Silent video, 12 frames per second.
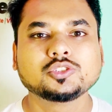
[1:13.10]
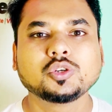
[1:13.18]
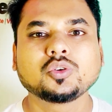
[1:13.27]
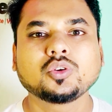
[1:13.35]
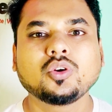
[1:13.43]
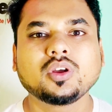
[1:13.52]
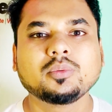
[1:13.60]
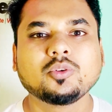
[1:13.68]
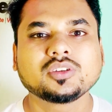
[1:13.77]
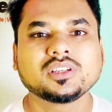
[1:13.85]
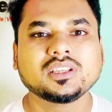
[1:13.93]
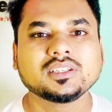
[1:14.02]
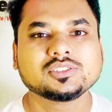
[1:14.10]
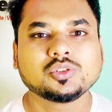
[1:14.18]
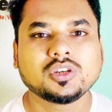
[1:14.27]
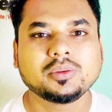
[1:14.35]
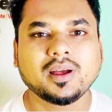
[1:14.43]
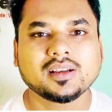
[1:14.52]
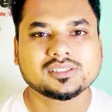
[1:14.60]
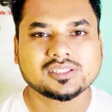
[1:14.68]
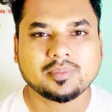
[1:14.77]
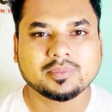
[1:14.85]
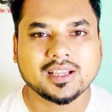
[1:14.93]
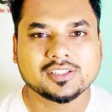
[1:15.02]
শুক্র এবং কি শনিবার
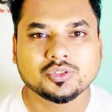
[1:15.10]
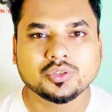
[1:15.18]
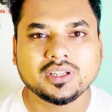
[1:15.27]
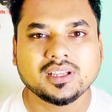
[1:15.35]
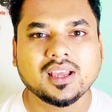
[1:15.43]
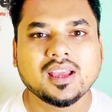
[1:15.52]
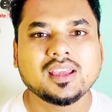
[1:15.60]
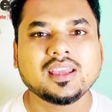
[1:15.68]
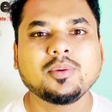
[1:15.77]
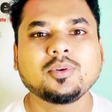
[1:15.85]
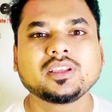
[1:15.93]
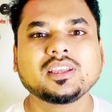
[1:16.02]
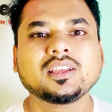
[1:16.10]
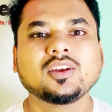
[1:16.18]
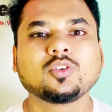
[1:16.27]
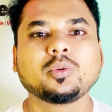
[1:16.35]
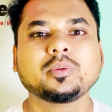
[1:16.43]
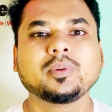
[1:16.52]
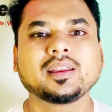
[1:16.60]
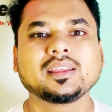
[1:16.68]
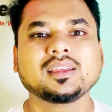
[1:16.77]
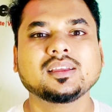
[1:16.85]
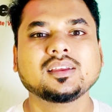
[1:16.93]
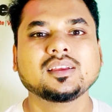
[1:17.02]
সাপ্তাহিক ছুটি এবং কি রবিবারে
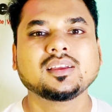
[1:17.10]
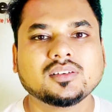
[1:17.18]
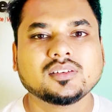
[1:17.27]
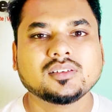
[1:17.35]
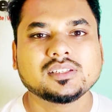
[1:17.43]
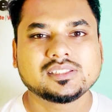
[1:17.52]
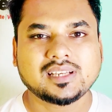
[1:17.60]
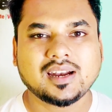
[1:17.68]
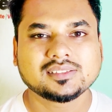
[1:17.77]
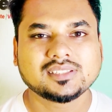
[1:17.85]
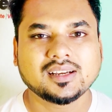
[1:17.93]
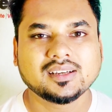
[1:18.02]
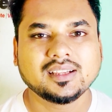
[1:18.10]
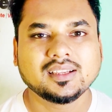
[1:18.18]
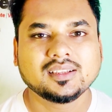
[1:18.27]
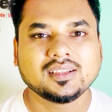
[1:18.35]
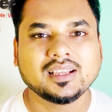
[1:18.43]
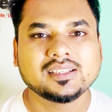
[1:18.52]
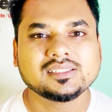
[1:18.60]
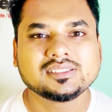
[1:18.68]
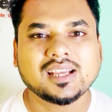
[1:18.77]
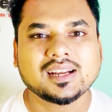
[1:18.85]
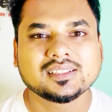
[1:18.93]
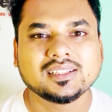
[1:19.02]
স্টার সানডে এই
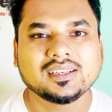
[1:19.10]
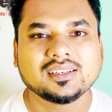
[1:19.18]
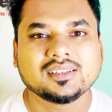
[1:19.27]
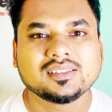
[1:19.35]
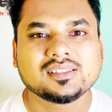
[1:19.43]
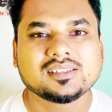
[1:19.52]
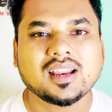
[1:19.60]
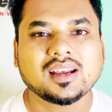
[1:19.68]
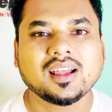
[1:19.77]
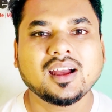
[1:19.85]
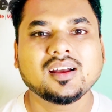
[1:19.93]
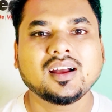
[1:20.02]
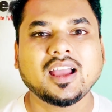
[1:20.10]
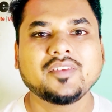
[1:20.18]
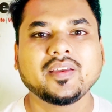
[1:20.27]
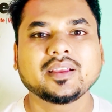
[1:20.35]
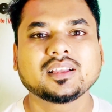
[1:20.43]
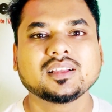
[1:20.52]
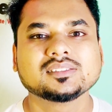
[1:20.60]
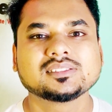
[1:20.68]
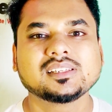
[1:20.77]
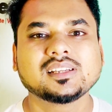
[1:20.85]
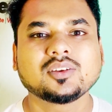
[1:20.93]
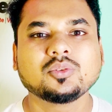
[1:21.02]
চার দিন টানা আইভ্যাক
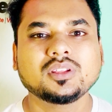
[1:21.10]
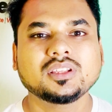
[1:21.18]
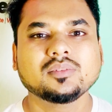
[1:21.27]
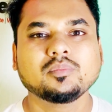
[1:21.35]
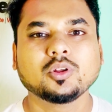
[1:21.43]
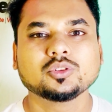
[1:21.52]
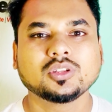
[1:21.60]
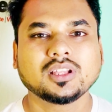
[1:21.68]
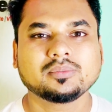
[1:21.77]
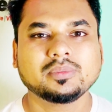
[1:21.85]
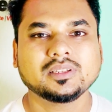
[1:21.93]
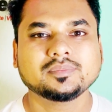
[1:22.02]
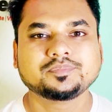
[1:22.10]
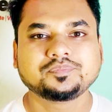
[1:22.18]
সেন্টারগুলি বন্ধ থাকবে